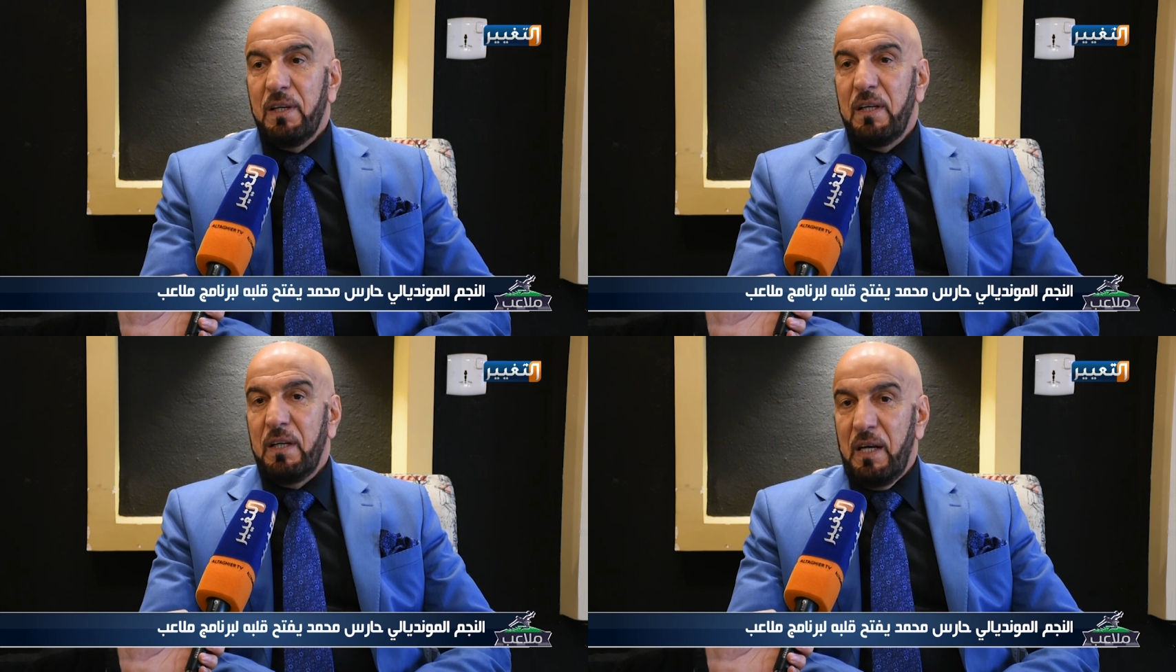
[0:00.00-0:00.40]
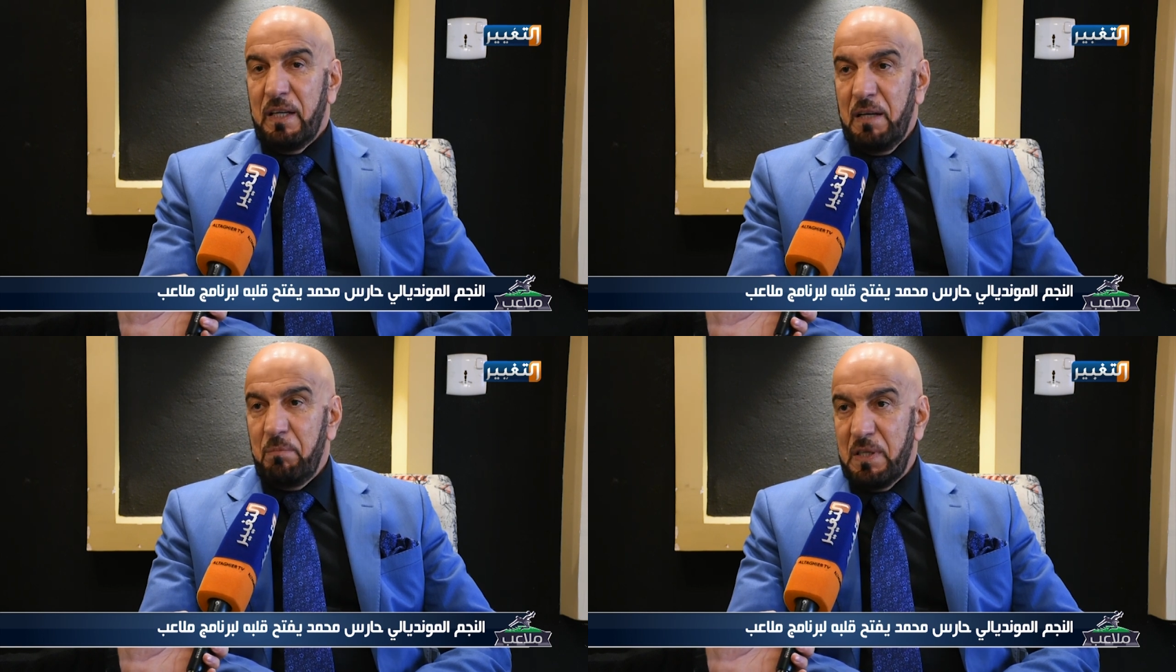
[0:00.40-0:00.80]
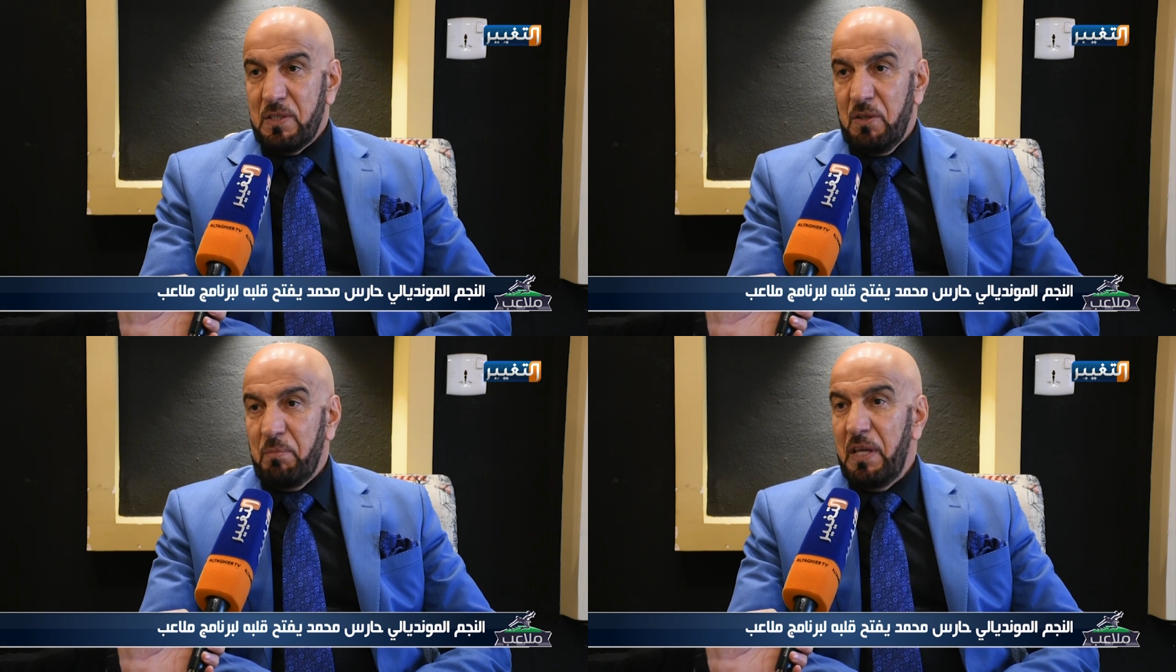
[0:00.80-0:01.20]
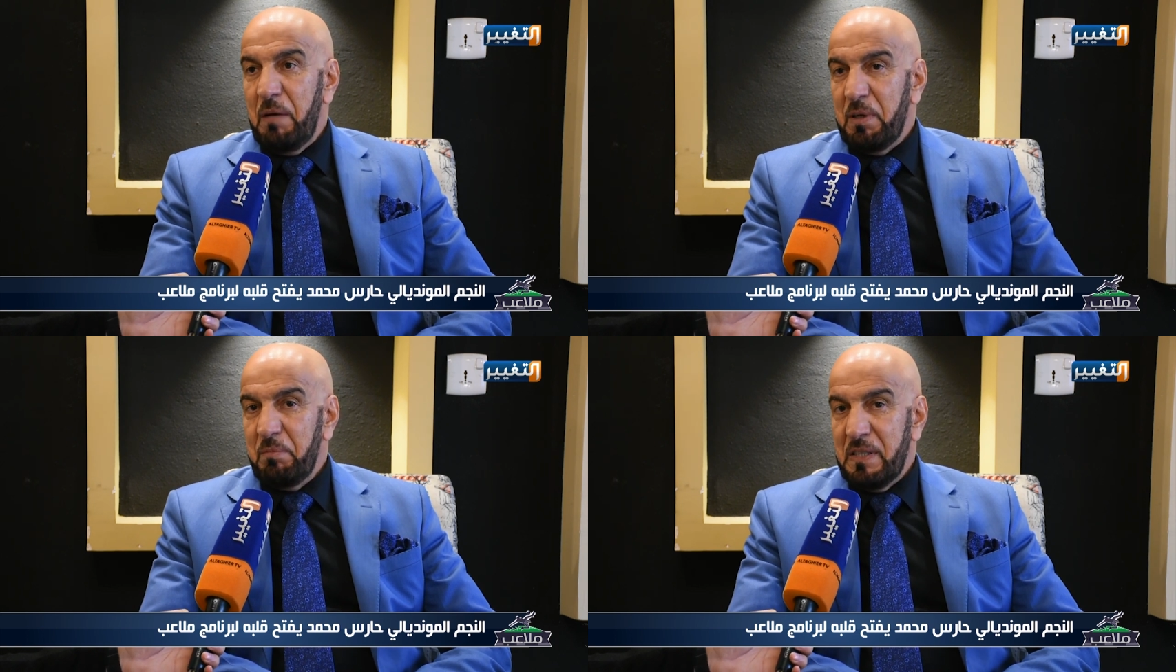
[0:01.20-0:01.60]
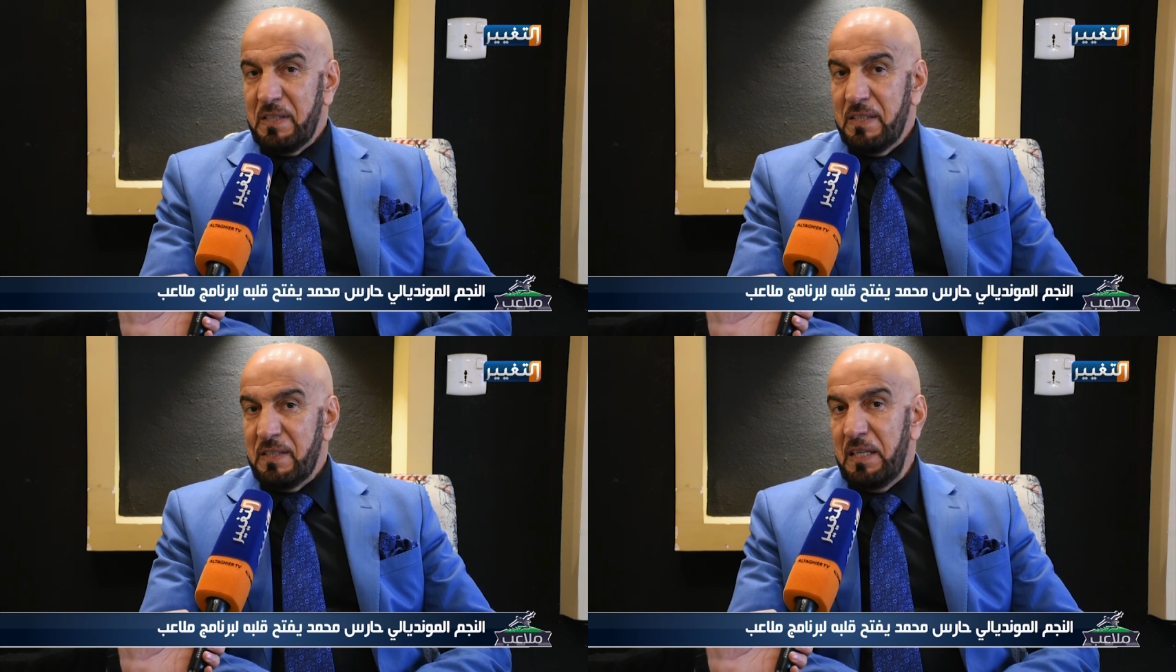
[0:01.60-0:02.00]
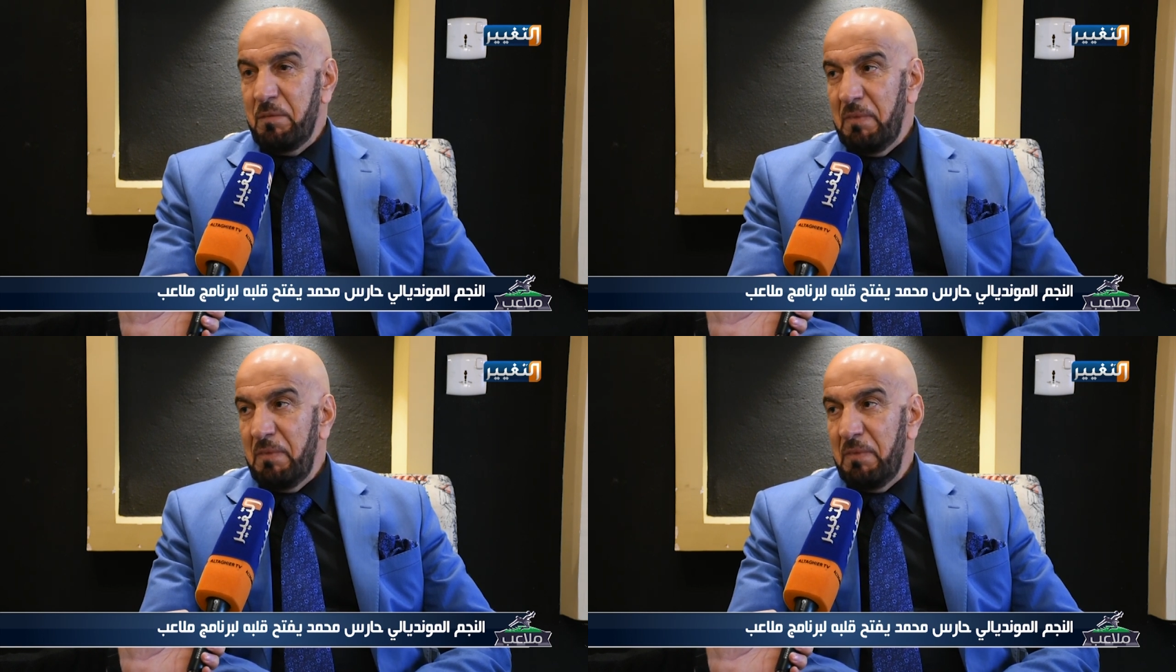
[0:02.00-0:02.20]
آه، ارهم برسوم ثامر محسن سليم